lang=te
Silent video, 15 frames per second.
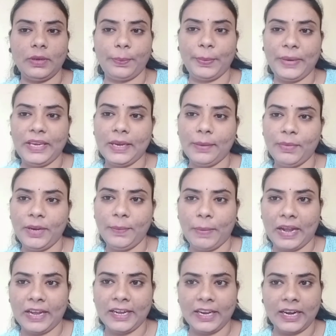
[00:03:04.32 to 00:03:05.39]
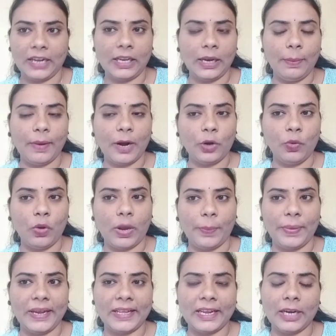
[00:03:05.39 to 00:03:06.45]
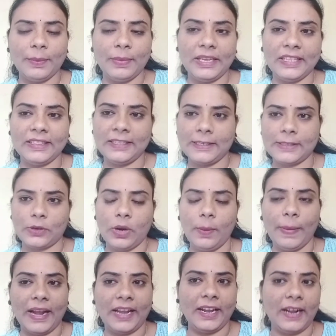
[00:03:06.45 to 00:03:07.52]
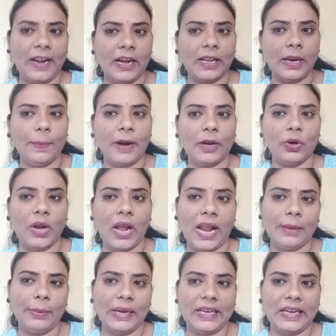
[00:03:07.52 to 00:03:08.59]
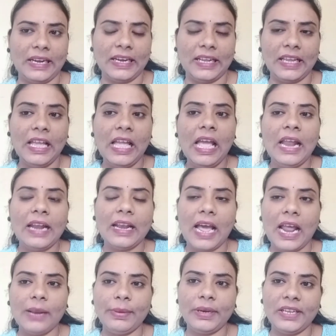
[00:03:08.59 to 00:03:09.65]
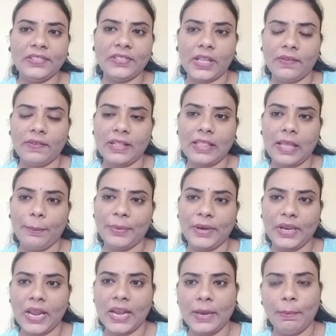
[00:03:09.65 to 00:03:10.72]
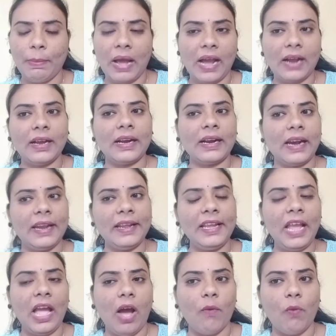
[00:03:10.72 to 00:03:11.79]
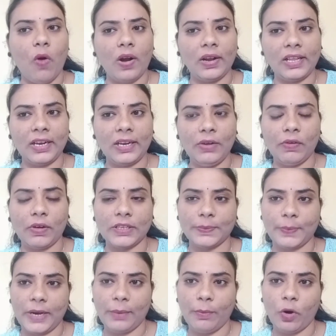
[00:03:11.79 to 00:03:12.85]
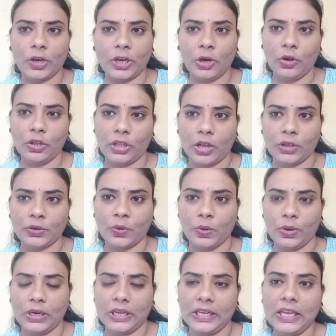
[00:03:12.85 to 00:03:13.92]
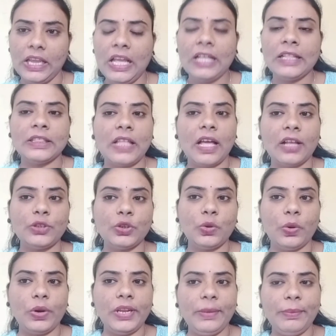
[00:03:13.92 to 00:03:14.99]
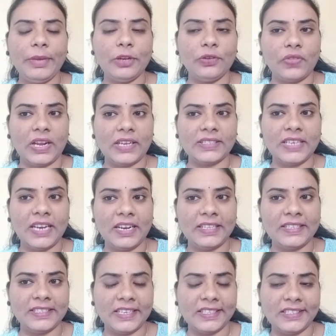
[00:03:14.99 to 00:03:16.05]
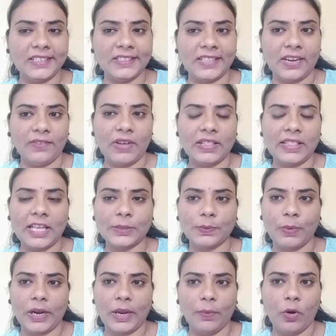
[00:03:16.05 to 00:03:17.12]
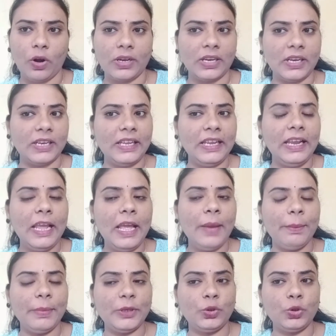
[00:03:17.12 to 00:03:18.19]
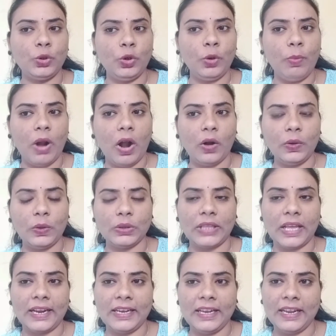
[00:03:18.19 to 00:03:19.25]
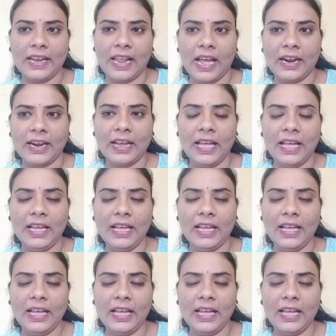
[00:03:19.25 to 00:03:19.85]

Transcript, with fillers: బియ్యంని పన్నెండు గంటల పాటు ఒక పెరికెడ్ బియ్యం తీసుకొని పన్నెండు గంటల పాటు నానబెట్టండి నానబెట్టిన తర్వాత ఆ బియ్యాన్ని బాగా కడిగి ఆ వాటర్ని ఒక స్ప్రే బాటిల్లో దాచుకోండి దాచుకొని మీరు తలస్నానం చేసిన తర్వాత ఆ స్ప్రే బాటిల్ని మీ జుట్టు మాడుకు తగిలేలాగా